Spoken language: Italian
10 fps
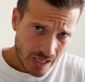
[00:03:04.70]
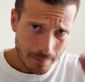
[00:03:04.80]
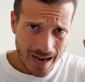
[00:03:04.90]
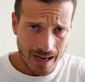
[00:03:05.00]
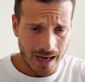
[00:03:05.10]

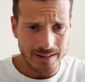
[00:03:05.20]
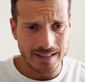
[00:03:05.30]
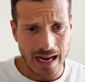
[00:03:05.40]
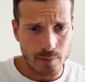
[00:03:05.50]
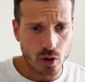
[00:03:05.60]
Ma
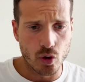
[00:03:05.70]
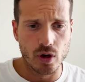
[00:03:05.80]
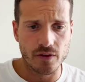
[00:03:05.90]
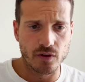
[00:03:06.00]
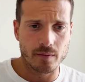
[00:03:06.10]
andiamo
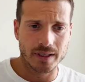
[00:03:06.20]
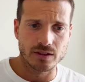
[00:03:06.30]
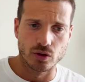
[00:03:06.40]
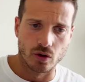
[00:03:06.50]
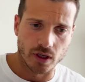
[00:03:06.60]
con le
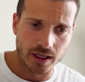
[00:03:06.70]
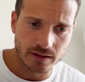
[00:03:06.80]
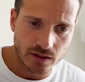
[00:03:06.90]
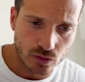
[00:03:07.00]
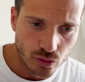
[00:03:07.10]
formazioni.
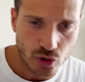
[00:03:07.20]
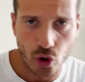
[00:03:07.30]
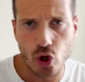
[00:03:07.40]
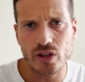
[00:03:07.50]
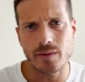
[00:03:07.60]

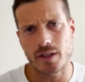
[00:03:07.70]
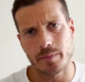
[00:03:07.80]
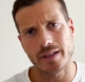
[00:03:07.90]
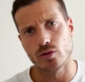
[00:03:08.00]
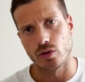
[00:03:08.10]
Innanzitutto, cosa mi
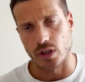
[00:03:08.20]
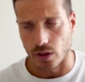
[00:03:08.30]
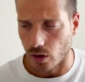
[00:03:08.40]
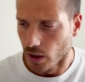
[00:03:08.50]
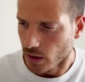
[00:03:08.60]
aspetto
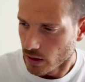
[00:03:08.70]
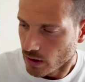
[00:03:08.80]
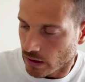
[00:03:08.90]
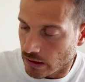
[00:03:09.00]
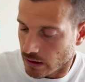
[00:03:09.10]
io?
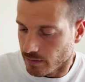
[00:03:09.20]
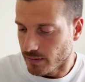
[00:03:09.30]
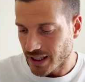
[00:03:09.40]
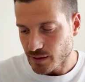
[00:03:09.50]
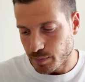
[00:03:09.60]

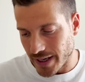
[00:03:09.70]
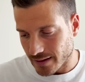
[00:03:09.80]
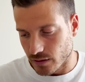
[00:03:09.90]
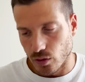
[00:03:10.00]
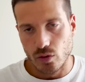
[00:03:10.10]
Mi
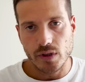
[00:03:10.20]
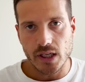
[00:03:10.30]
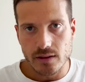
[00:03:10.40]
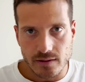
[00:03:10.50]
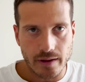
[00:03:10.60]
aspetto un
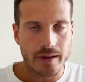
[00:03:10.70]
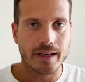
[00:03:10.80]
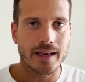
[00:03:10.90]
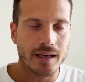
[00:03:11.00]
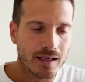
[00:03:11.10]

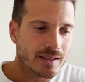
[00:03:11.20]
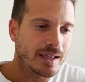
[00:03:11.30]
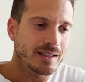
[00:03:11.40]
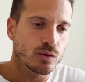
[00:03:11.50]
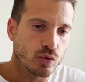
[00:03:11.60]
Inter che
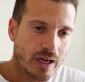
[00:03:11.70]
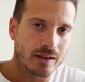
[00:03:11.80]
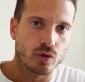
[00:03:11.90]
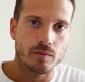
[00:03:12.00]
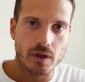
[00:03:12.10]
se ha
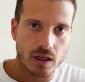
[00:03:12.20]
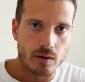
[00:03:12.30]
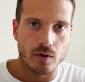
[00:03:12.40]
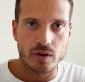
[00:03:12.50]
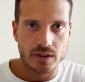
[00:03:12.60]
studiato un
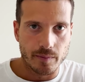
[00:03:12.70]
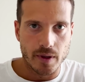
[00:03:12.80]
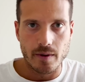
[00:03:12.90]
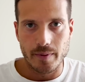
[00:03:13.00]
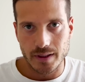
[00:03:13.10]
minimo queste
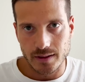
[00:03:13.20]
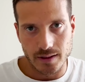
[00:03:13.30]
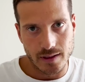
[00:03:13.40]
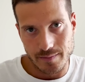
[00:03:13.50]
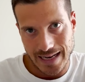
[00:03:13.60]
prime
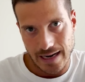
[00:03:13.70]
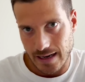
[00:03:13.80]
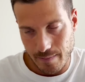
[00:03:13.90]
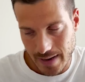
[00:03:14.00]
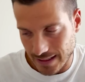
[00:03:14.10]
partite del
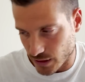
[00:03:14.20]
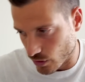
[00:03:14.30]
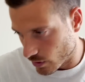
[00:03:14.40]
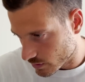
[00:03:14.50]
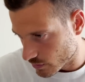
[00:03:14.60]
Milan,
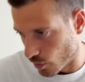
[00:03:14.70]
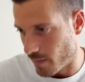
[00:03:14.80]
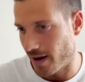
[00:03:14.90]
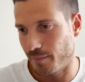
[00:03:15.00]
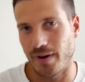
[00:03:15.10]
immagino
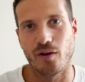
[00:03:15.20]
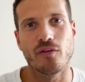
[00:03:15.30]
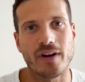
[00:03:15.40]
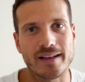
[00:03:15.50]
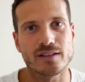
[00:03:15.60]
insomma
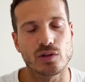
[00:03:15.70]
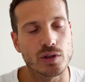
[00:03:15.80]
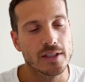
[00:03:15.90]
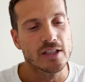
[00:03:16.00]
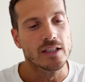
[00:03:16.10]
l'abbiamo
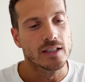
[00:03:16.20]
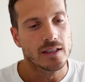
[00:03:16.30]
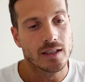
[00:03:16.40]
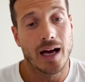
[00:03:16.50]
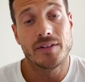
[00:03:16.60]
fatto,
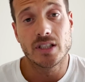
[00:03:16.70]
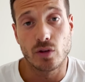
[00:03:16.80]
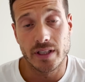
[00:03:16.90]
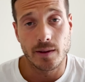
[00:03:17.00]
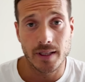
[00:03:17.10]
ha
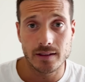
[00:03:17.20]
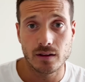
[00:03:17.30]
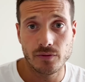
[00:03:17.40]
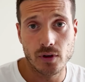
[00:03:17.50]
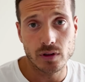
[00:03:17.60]
visto che siamo andati
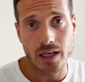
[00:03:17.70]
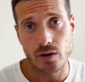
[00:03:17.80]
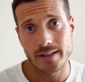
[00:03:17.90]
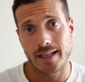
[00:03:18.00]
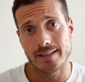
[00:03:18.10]
in difficoltà
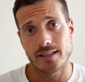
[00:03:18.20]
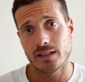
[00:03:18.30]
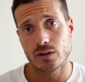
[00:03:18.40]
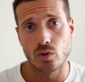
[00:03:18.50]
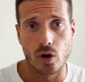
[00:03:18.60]
con Atalanta e
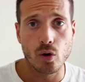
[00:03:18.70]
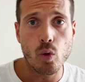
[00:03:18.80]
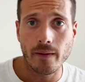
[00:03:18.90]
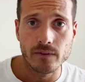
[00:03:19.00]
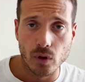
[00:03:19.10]
Sassuolo
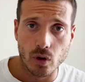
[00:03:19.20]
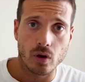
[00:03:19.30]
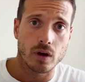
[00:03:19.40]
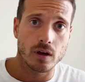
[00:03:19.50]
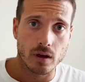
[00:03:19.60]

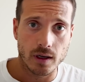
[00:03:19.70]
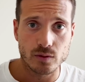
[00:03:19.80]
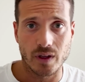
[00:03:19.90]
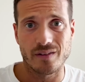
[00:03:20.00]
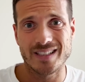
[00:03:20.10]
quando eh, la
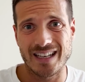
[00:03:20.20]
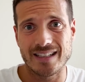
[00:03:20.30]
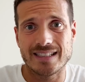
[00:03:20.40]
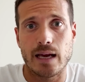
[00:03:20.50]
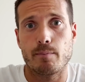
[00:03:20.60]
squadra
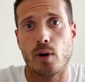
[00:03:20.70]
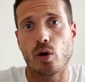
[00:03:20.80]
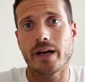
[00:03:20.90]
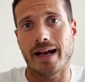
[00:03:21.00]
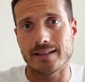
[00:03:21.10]
avversaria si è
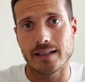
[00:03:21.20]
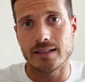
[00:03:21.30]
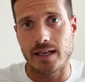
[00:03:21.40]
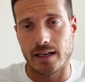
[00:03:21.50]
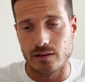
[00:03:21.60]
bloccata
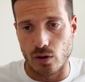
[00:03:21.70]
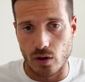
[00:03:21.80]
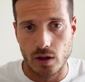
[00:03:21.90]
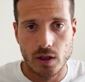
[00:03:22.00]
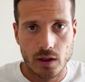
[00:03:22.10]

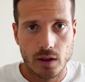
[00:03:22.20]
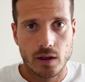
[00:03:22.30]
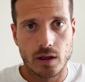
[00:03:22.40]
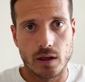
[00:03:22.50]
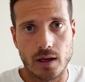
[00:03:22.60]
dietro
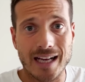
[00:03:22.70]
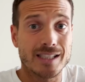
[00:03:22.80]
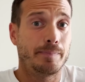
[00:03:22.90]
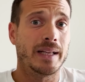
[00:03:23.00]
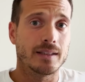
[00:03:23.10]
eh,
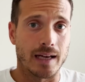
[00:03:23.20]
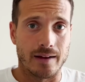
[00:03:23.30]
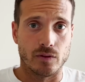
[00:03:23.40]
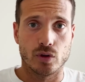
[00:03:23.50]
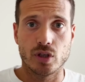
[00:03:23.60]

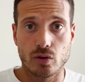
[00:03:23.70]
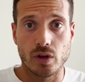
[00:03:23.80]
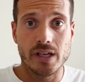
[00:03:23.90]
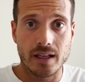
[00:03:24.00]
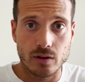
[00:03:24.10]
aspettandoci,
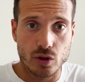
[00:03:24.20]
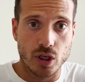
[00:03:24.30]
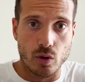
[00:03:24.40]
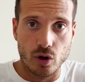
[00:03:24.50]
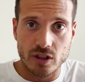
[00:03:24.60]

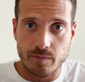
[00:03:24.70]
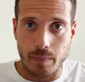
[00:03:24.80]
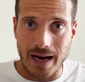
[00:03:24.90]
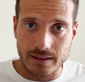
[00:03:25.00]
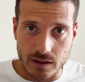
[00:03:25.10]
togliendoci quello
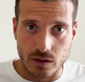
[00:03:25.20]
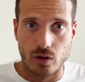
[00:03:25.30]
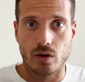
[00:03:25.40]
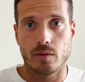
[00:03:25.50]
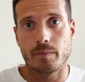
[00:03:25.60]

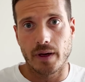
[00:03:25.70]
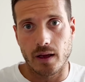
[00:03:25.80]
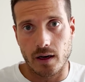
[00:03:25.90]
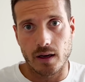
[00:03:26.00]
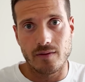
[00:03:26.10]
spazio
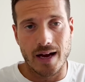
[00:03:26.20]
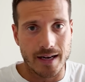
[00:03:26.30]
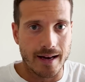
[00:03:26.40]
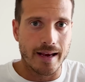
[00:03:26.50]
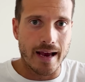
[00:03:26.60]
per i
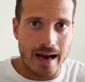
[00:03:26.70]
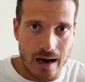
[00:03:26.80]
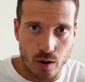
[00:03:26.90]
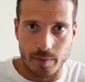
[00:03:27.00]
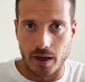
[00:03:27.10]
vari
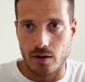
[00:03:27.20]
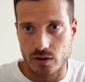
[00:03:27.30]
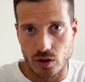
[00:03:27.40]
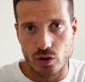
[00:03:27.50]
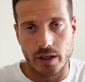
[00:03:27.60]
Leao, per i
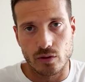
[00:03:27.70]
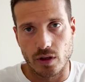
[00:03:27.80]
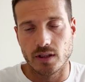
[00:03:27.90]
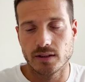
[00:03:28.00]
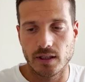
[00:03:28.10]
nostri
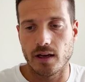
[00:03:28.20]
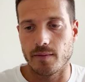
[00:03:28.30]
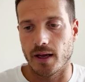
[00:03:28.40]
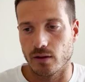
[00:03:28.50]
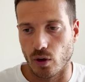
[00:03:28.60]
giocatori di
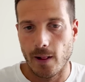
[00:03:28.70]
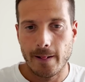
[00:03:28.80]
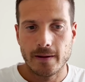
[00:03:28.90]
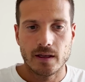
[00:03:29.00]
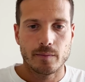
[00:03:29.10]
inserimento,
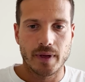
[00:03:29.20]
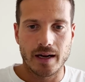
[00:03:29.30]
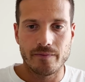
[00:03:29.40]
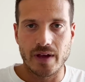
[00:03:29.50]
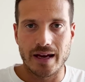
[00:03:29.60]
per
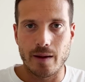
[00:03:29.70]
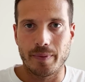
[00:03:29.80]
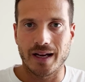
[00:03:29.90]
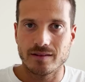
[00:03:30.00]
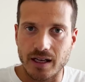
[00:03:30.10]
andare a
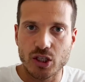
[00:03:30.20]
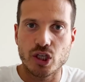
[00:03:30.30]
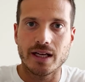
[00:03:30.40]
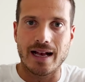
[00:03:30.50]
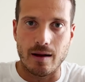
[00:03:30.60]

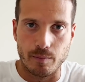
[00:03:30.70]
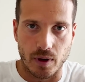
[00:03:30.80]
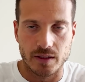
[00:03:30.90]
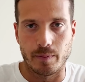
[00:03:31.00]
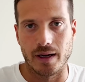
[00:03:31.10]
prenderci il
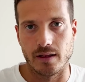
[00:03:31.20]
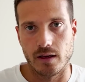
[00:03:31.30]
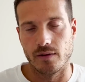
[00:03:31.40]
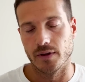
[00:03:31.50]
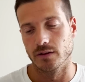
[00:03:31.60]
campo alle spalle
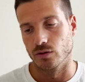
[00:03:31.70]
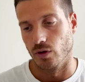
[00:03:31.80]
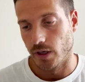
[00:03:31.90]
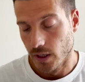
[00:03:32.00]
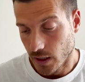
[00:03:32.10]
dei
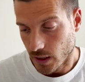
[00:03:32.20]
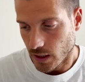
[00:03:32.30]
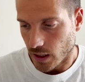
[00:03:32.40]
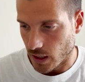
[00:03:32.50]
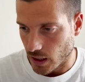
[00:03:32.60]
difensori.
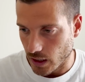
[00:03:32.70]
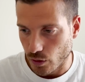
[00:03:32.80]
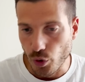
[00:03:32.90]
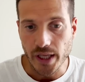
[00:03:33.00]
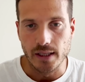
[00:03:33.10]

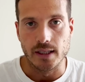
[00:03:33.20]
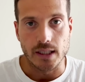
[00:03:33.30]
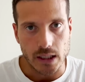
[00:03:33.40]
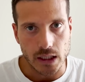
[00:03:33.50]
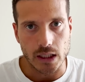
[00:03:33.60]
Eh,
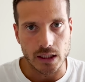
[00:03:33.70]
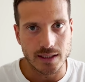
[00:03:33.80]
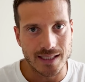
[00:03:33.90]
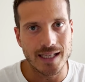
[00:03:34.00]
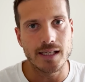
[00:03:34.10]
quindi eh,
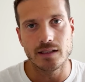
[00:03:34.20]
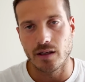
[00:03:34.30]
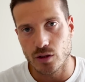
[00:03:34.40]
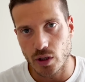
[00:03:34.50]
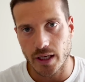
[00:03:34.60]
se
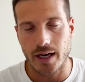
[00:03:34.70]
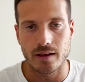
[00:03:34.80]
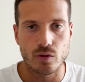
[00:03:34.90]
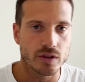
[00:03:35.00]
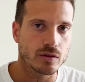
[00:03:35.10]
l'Inter giocherà
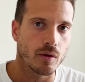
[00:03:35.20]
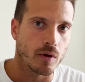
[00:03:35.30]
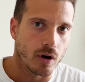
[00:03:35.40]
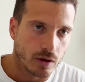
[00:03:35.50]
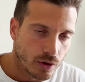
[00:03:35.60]
in questo
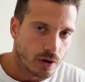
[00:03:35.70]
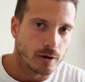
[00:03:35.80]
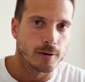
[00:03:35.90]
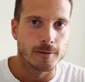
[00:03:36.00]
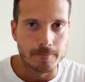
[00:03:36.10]

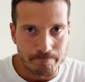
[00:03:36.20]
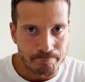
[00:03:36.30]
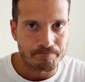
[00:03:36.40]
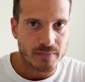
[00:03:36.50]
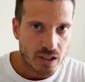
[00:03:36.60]
modo mh,
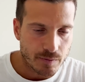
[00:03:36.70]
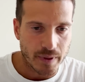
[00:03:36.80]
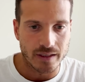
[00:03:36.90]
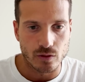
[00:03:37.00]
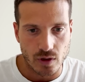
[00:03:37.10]
mm, mi
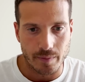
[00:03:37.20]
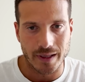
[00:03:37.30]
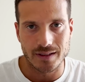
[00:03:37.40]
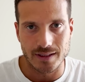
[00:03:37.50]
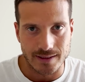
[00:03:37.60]
aspetto una
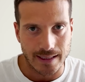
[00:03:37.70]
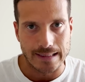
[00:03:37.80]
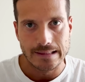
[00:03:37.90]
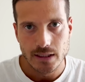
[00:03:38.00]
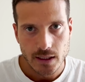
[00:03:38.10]
partita